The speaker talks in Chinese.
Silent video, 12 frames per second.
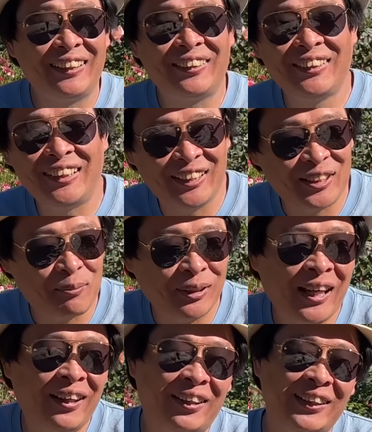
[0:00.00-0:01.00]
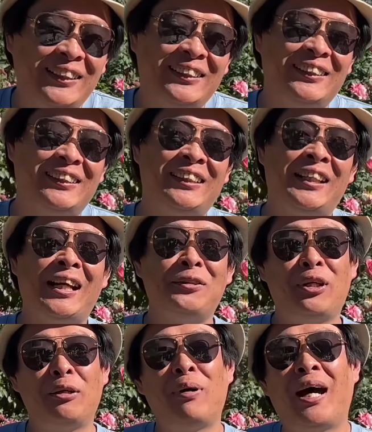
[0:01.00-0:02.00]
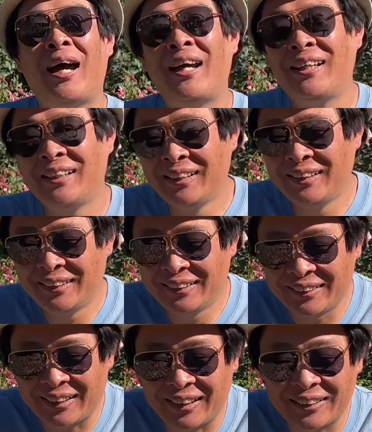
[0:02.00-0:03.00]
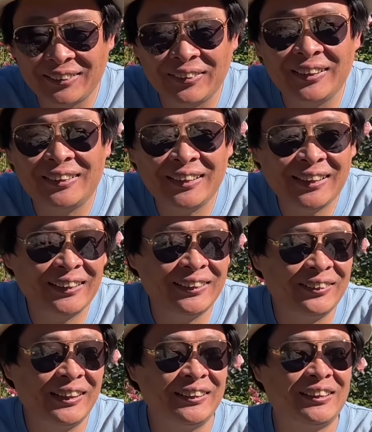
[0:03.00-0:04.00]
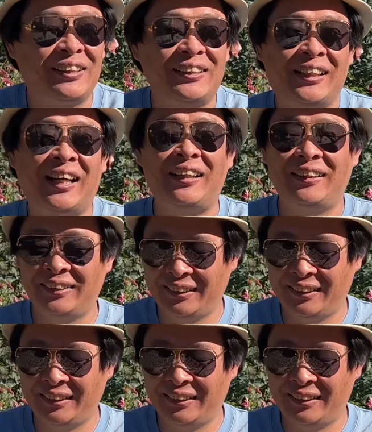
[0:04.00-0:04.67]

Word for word: 然后也也不太好意思直接拿出来拍，啊，所以这个有点小遗憾，